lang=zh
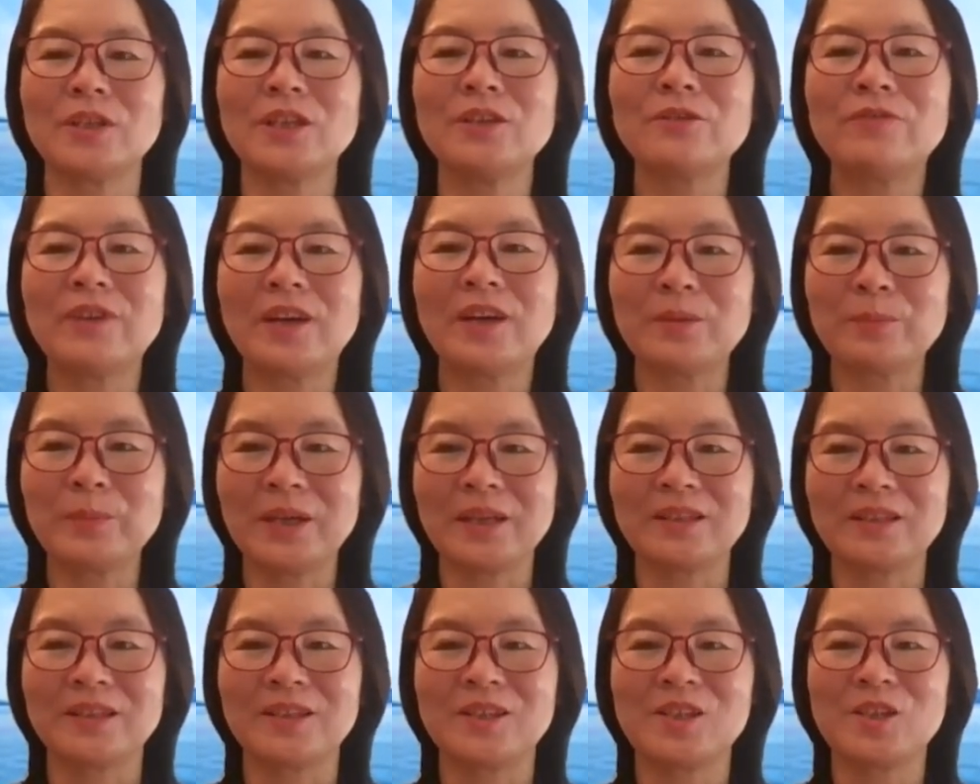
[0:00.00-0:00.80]
一方
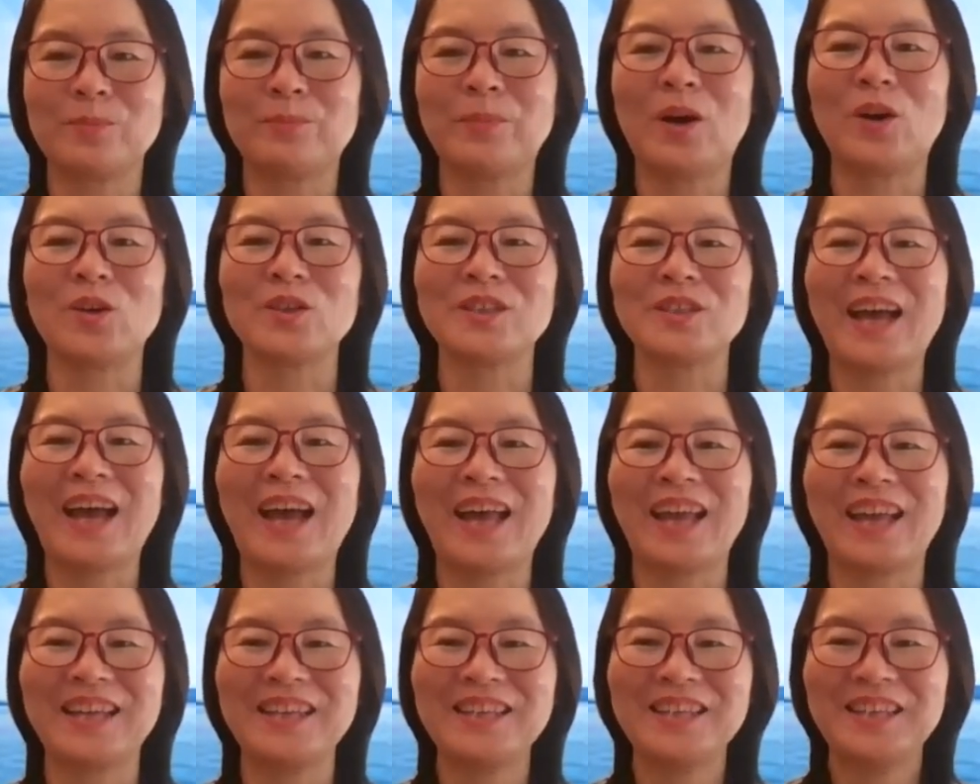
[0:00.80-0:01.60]
面呢是保
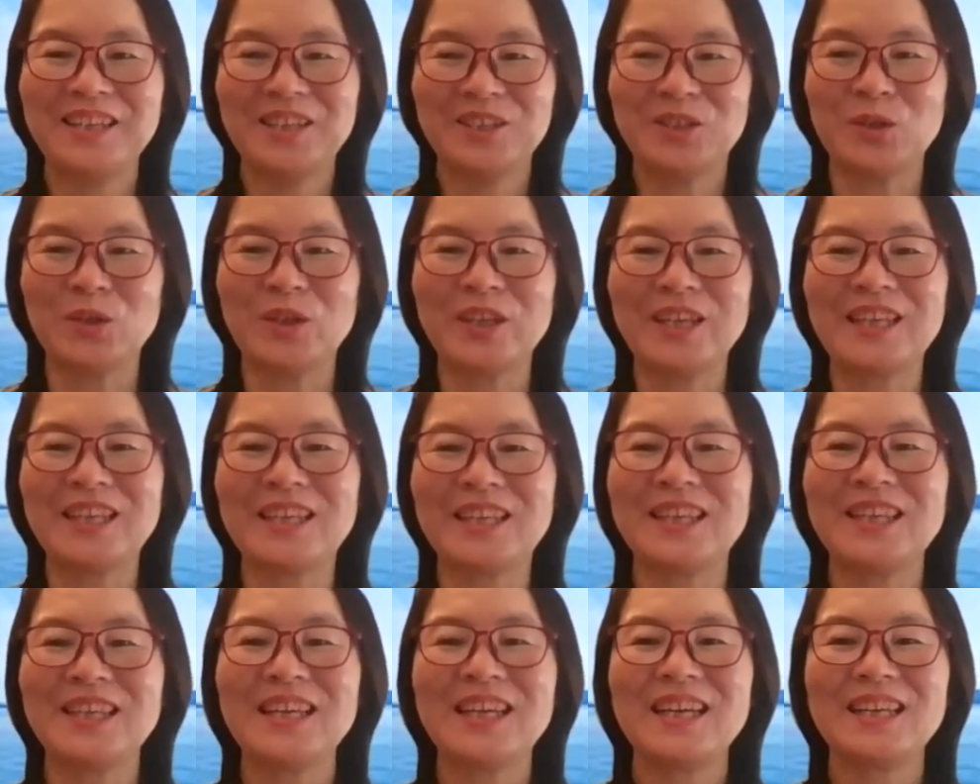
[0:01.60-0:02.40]
胎，所
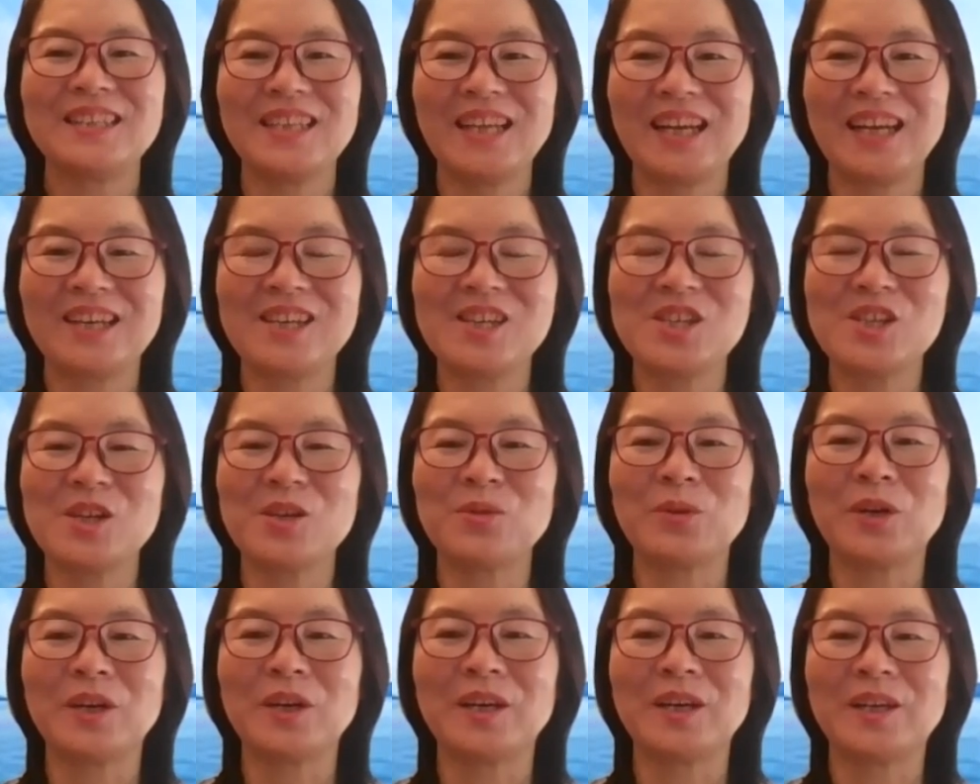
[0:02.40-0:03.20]
以那个是
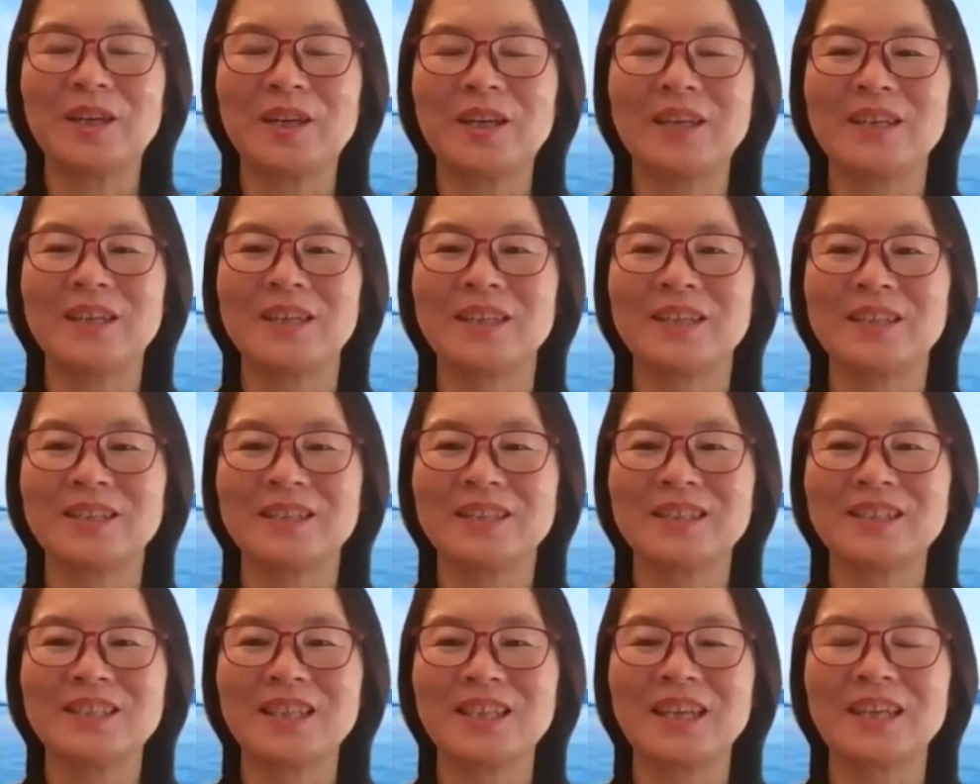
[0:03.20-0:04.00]
我呃
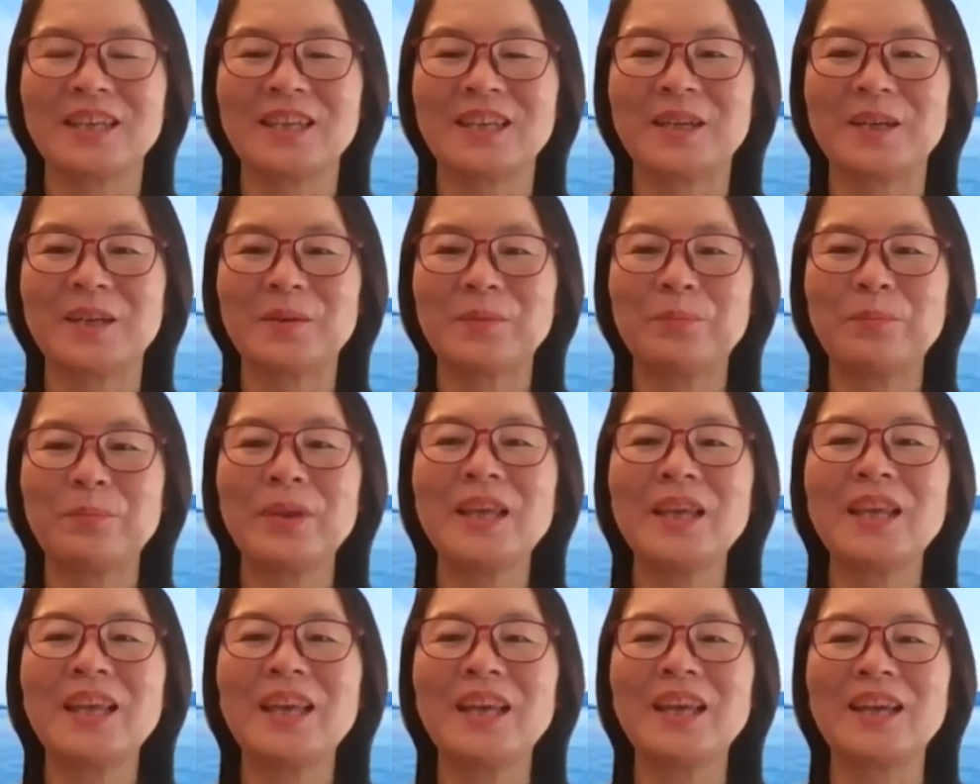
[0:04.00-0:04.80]
这个
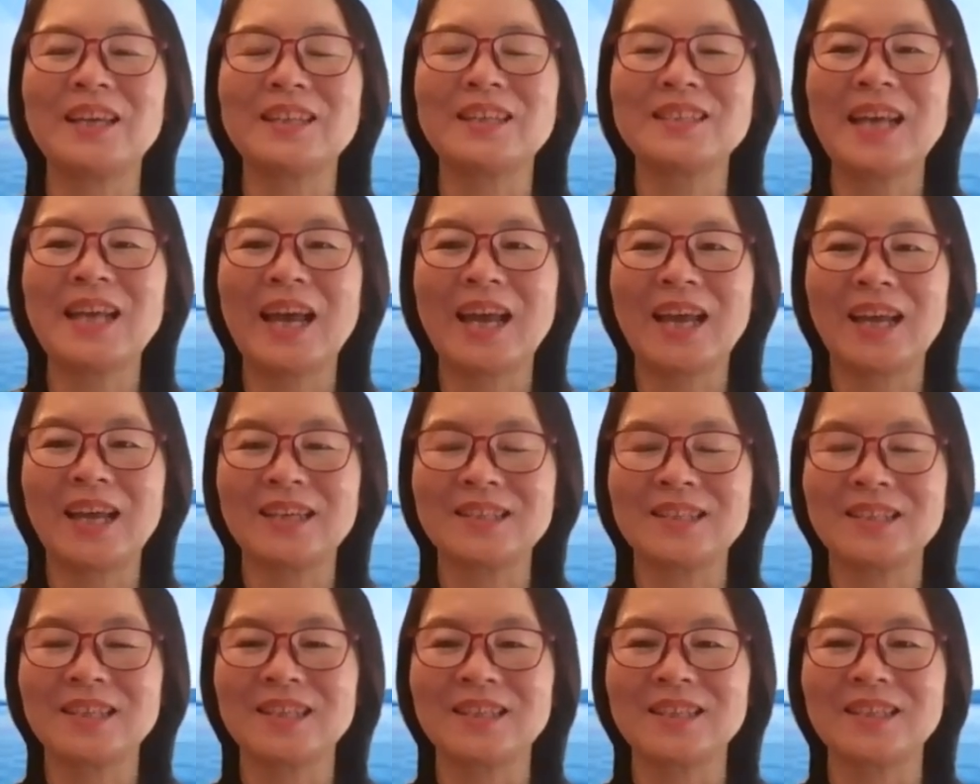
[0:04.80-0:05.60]
毕业在
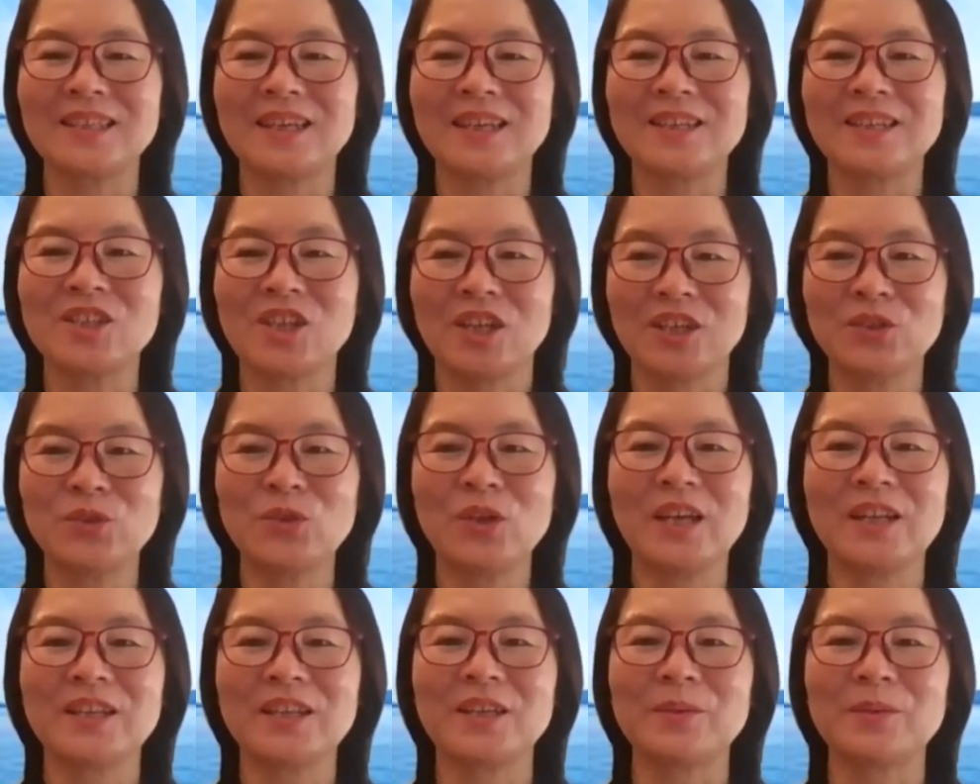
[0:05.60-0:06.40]
这个神
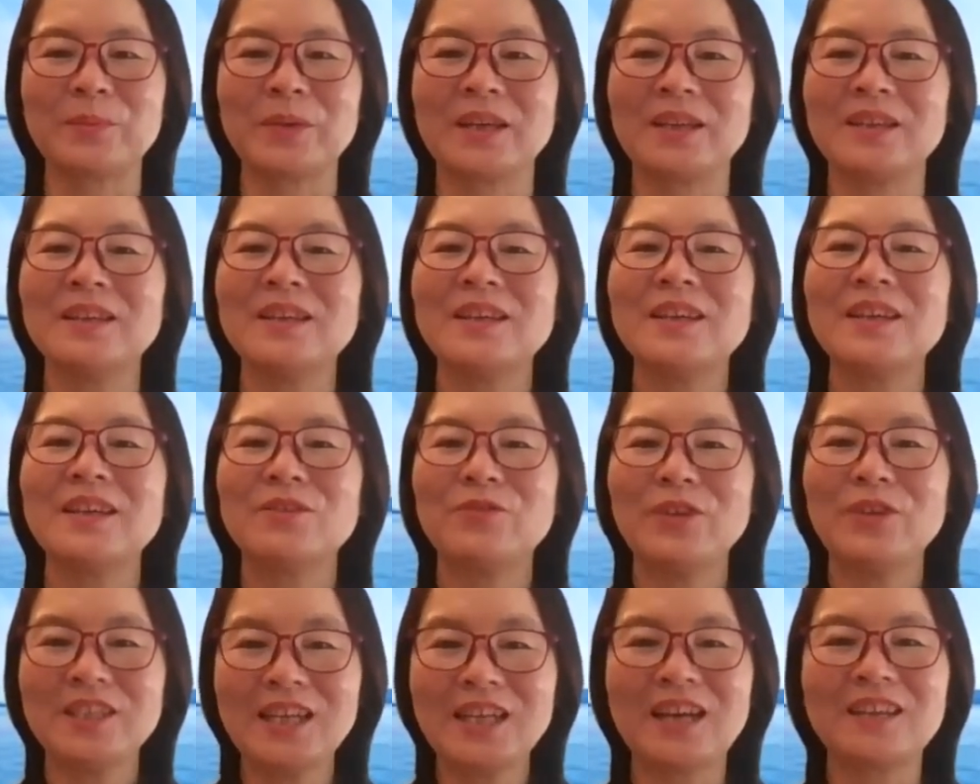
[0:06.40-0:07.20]
学院里面
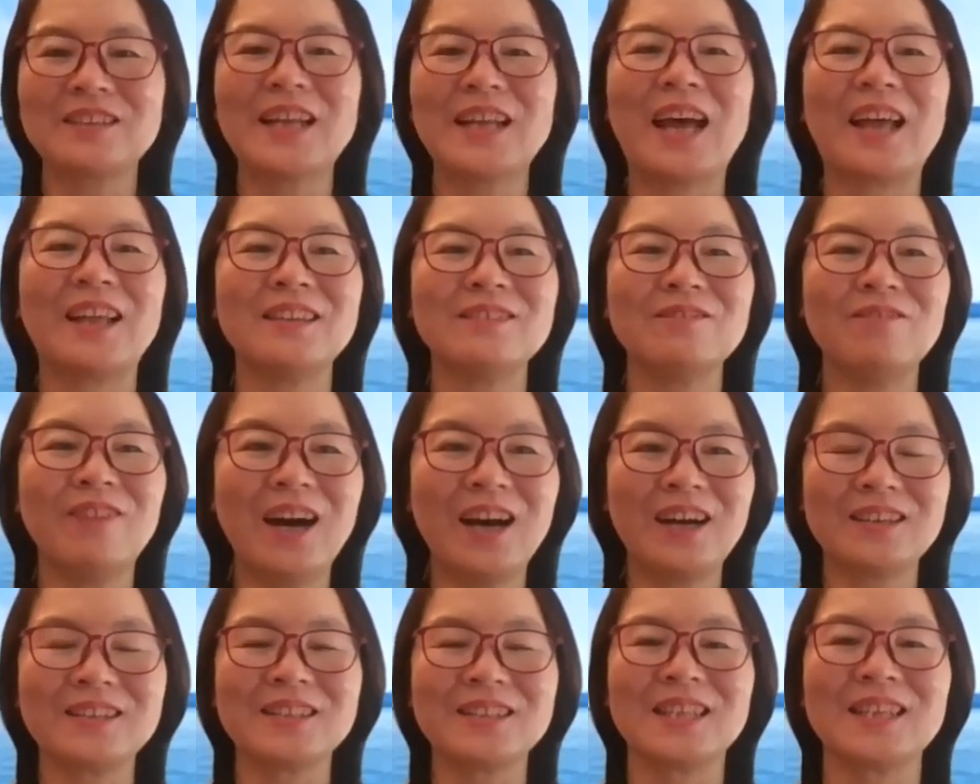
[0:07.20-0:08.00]
非常难
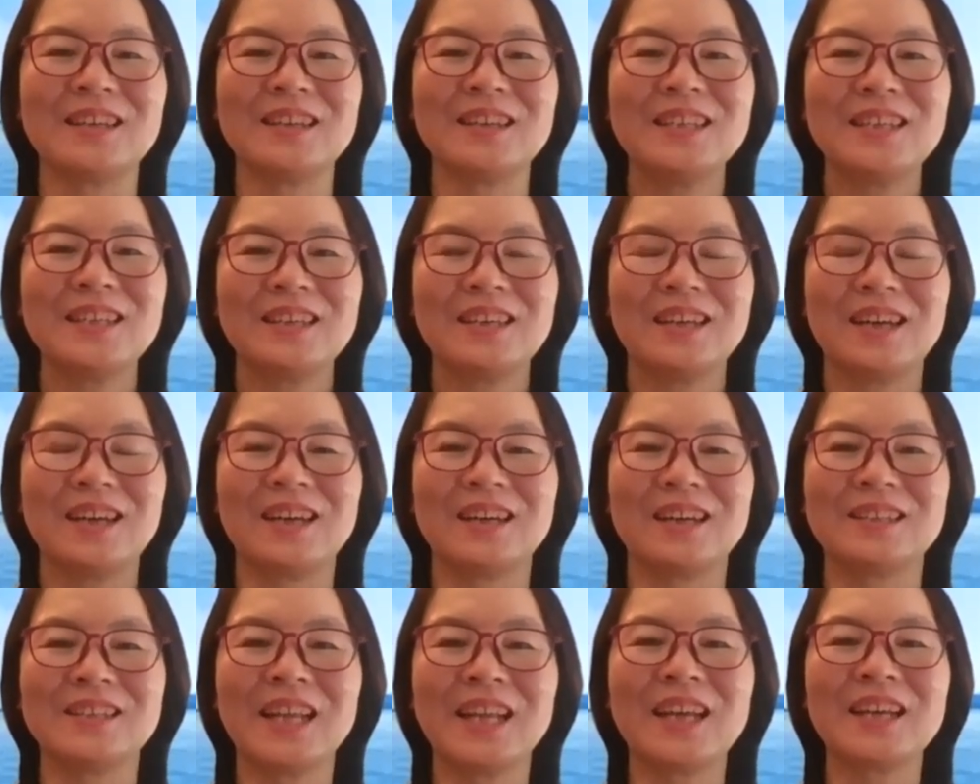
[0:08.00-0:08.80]
忘的
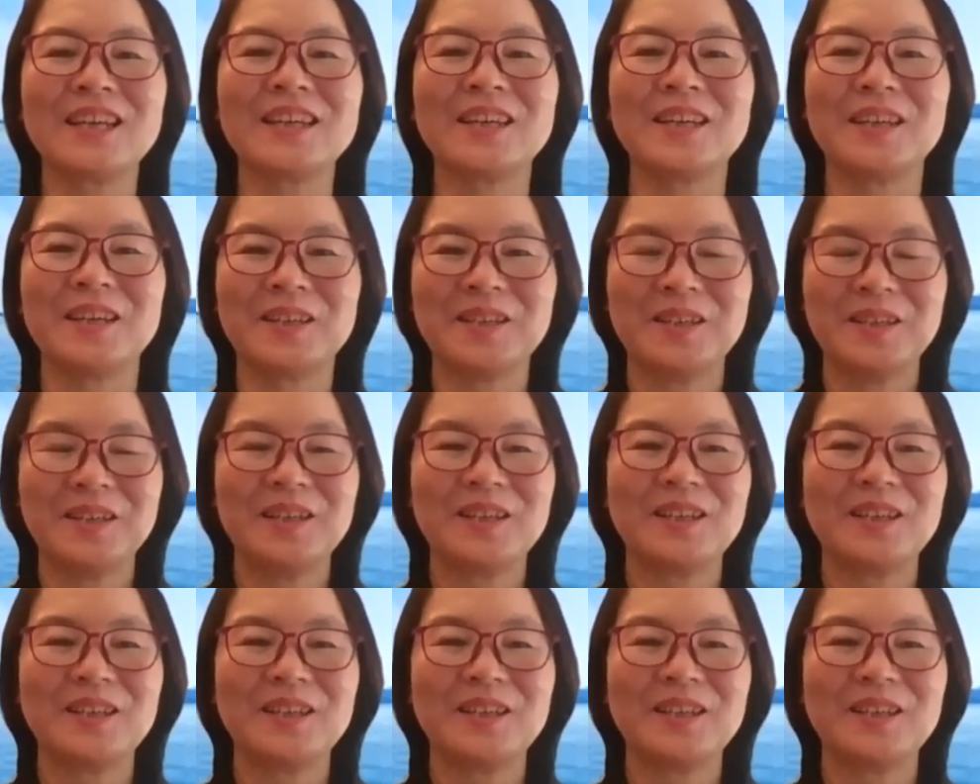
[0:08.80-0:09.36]
啊那个